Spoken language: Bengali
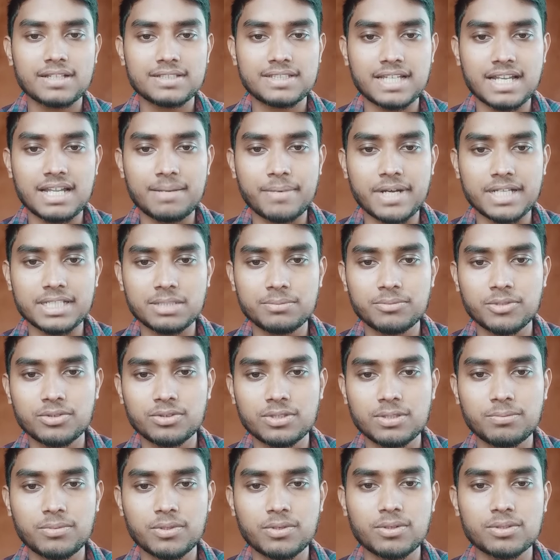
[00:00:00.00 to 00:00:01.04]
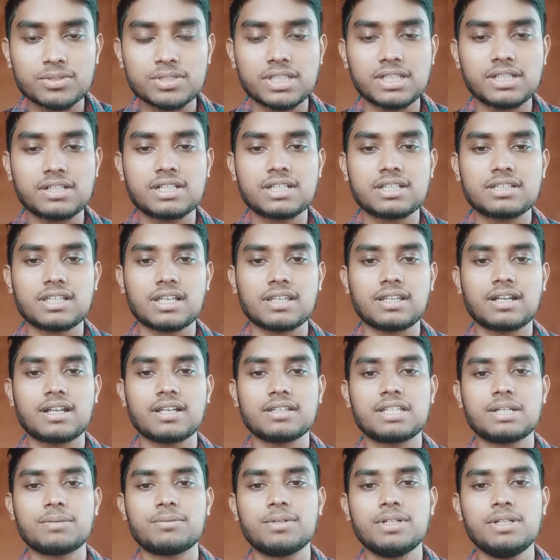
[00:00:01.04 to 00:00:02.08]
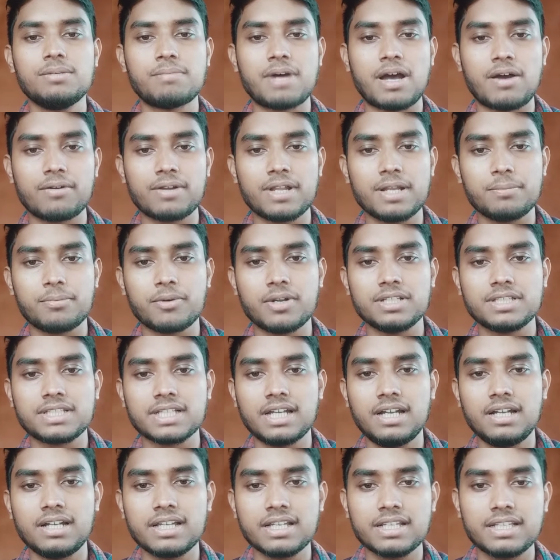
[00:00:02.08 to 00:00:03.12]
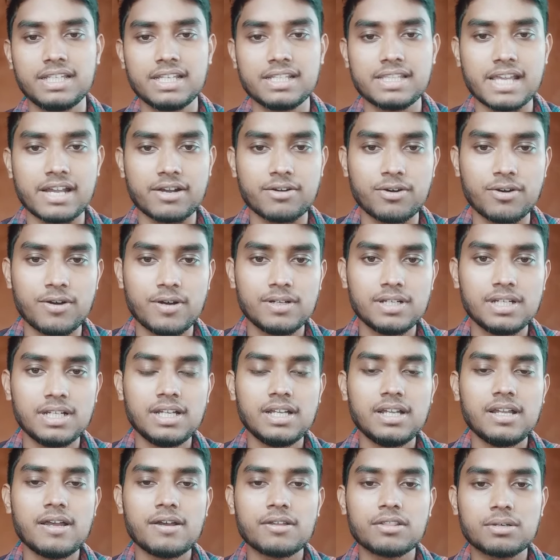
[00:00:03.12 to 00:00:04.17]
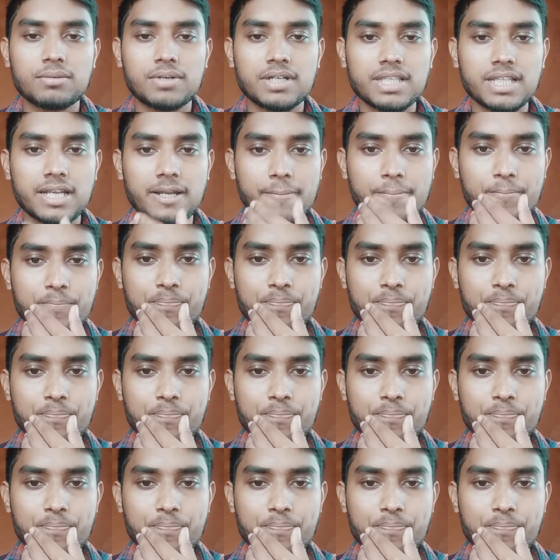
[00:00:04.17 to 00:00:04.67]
যারা বাজে মন্তব্য করছে তাদের তাদের ক্ষেত্রে বলি মা অনলাইন পয়েন্ট চ্যানেলটা গিয়ে দেখো তোমাদের